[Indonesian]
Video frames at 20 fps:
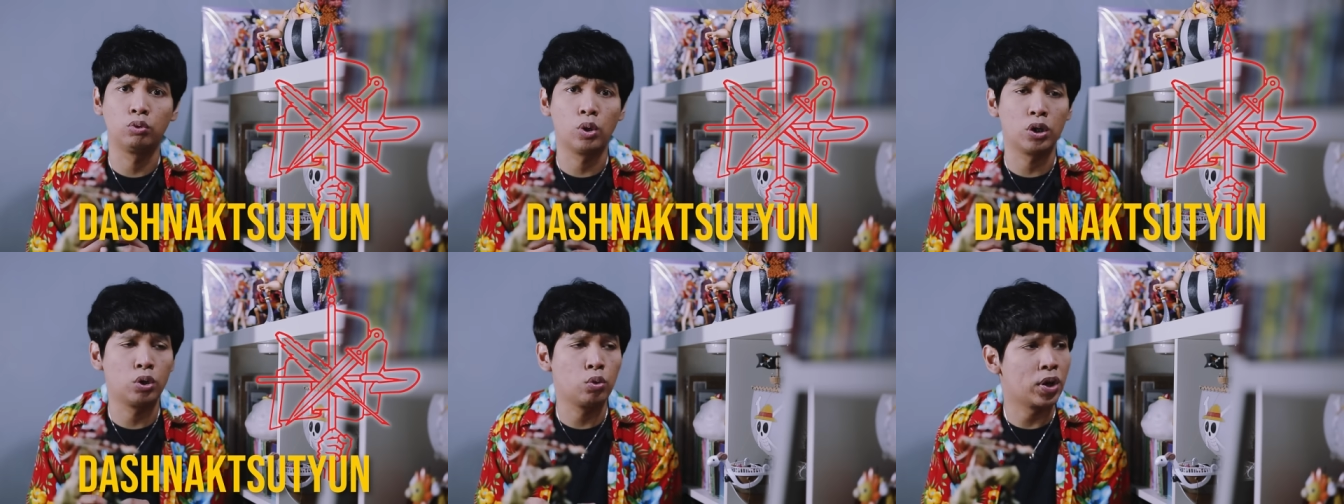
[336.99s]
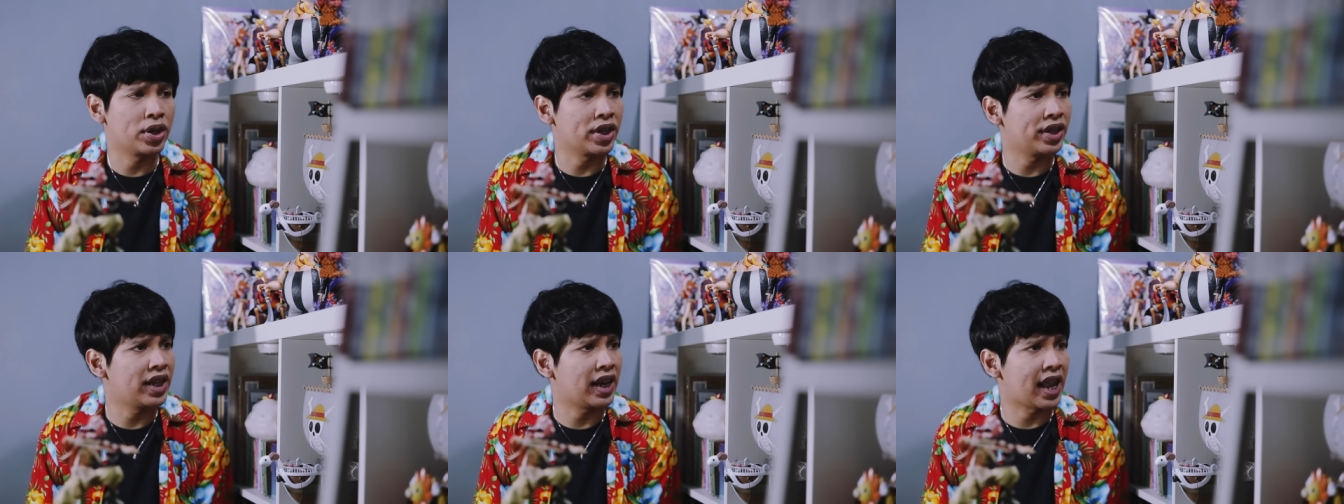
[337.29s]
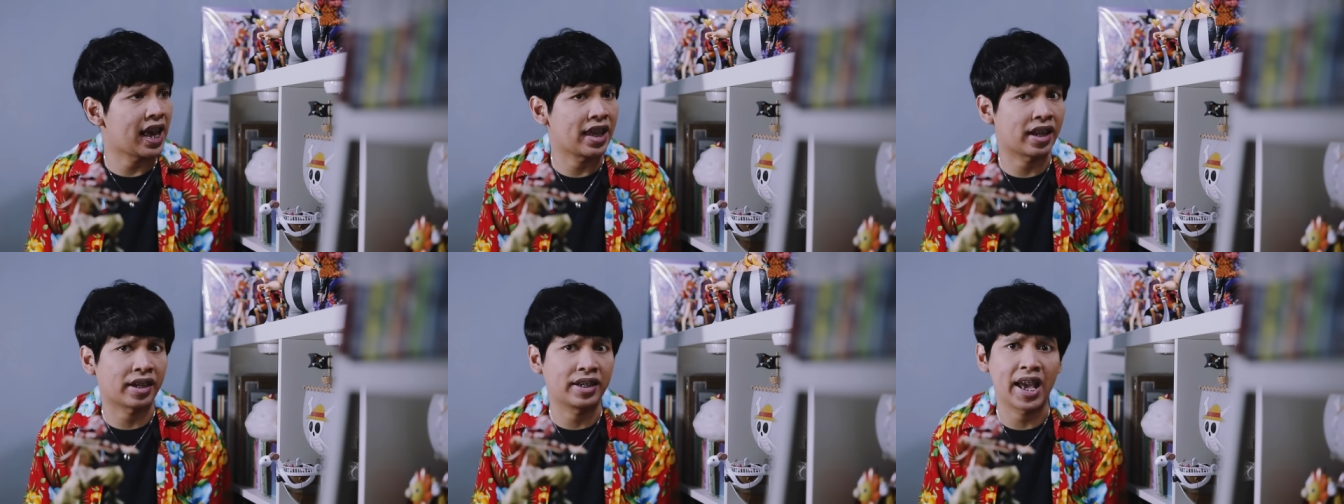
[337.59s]
Dua-duanya nih
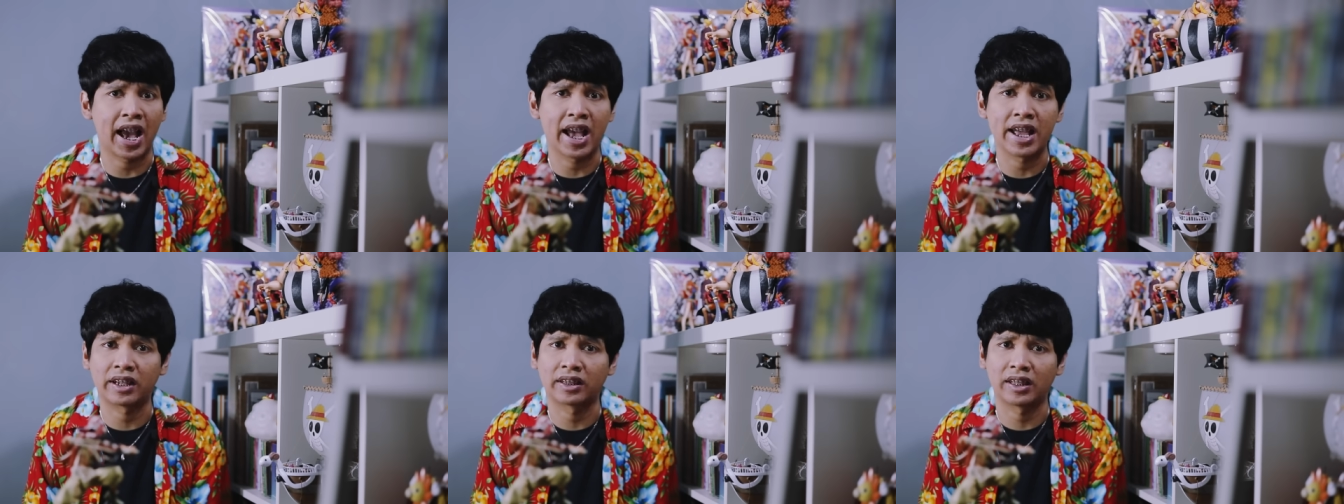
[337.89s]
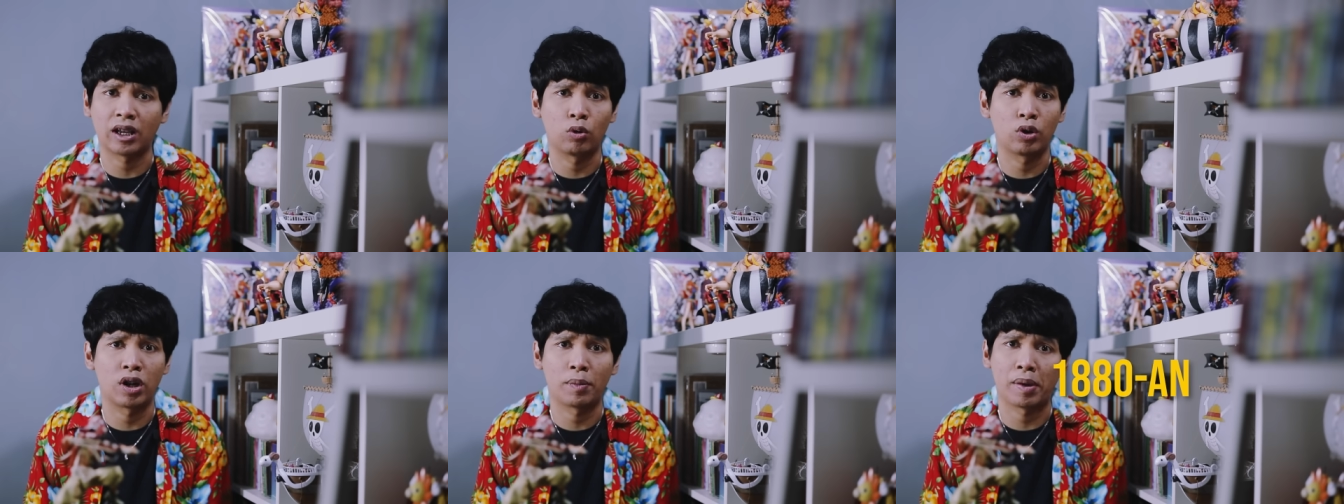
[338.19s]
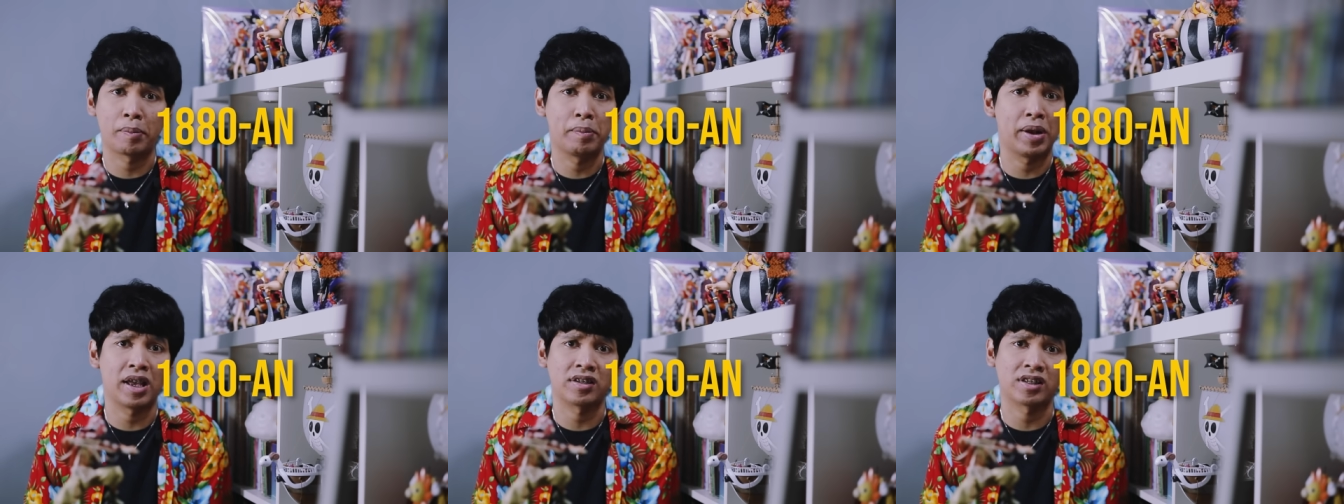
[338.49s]
lahir di akhir tahun
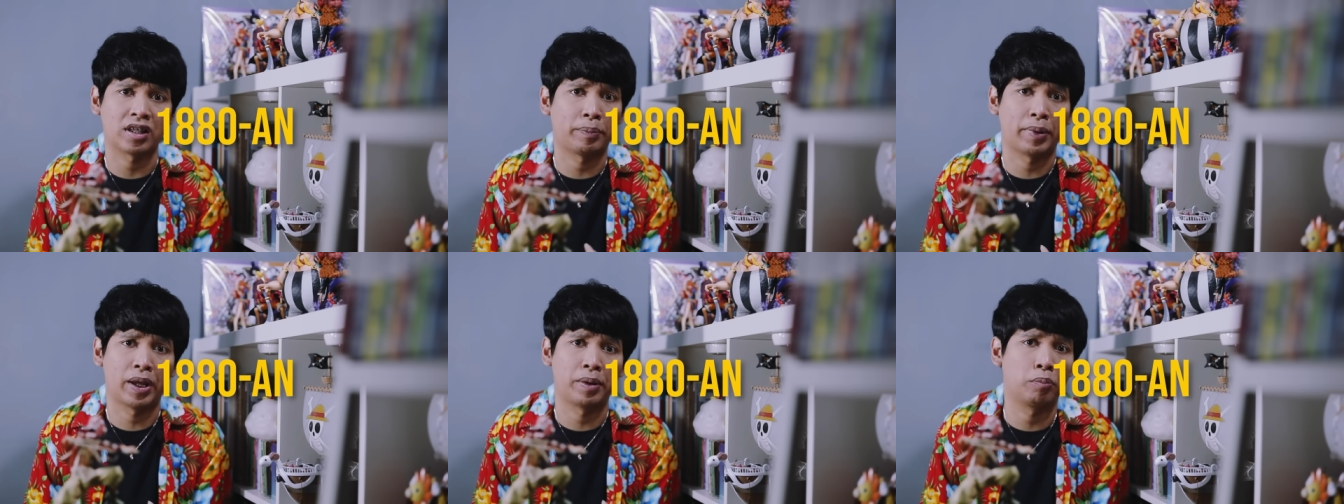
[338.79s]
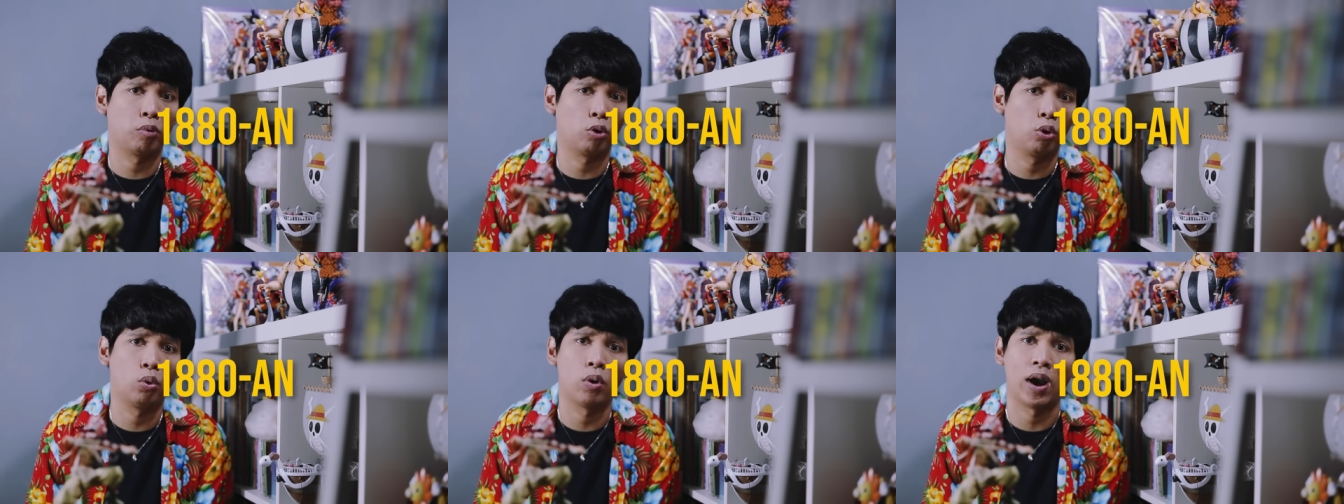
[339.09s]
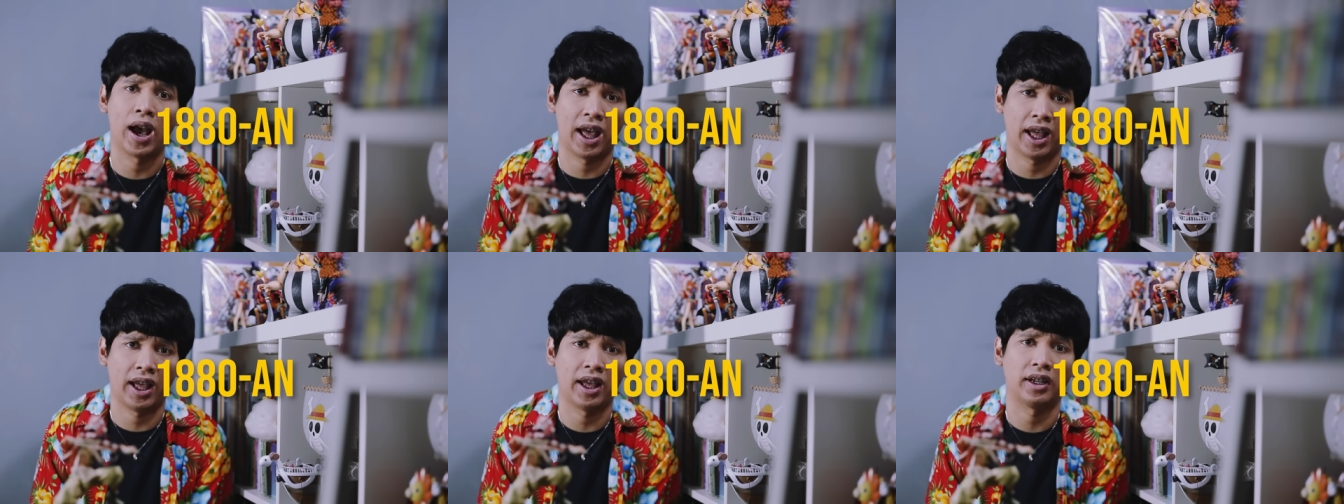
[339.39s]

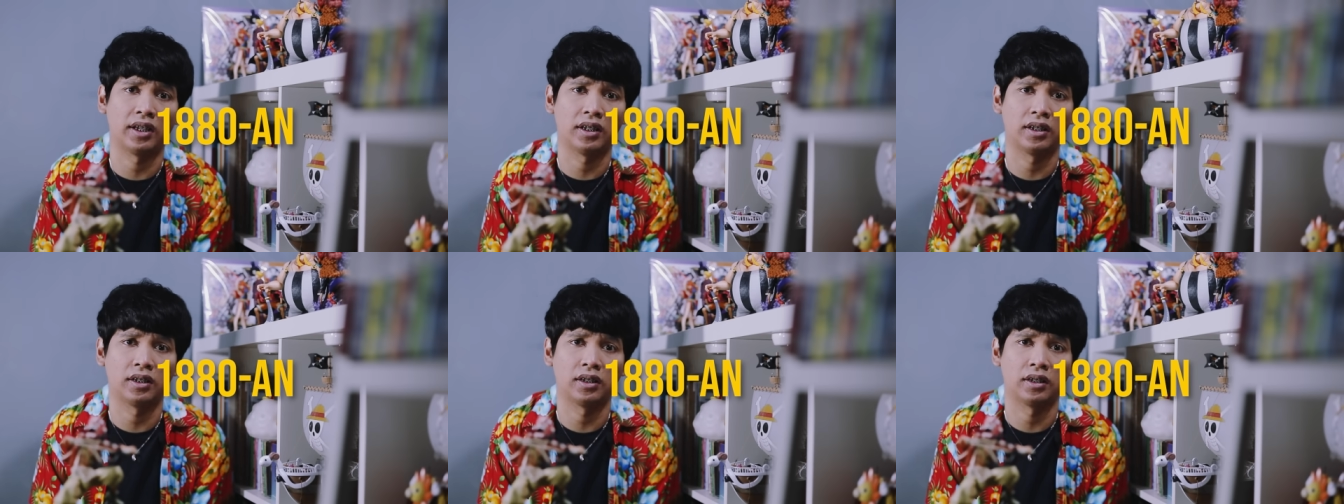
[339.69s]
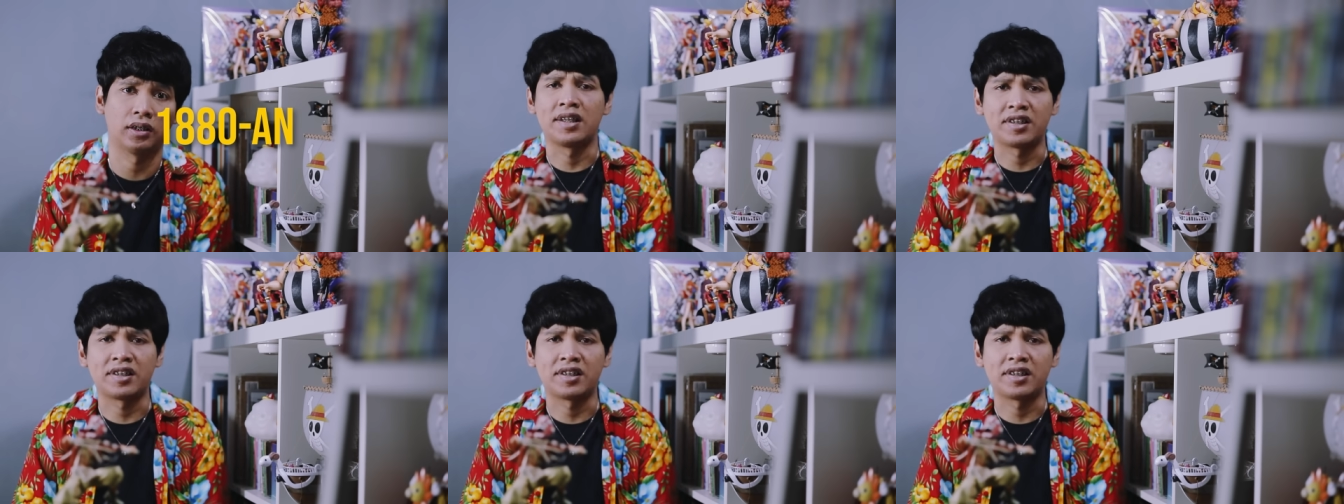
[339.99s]
1880-an.